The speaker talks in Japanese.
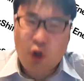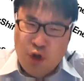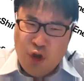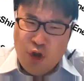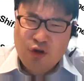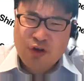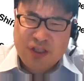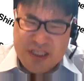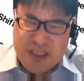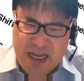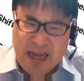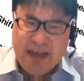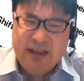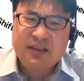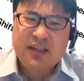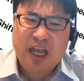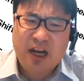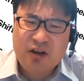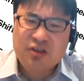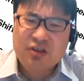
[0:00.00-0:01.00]
どの口
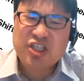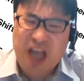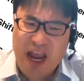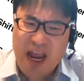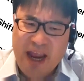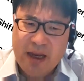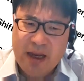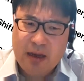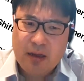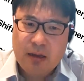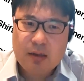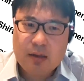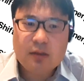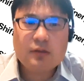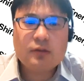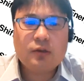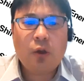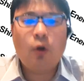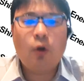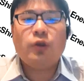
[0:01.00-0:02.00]
が言ってるんじゃい
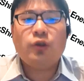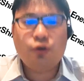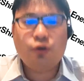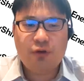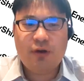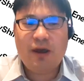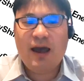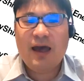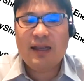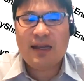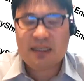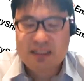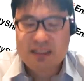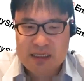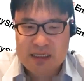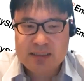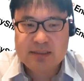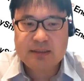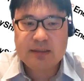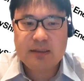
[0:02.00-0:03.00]
という
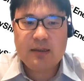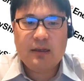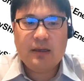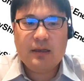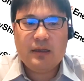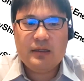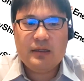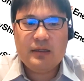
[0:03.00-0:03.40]
話です。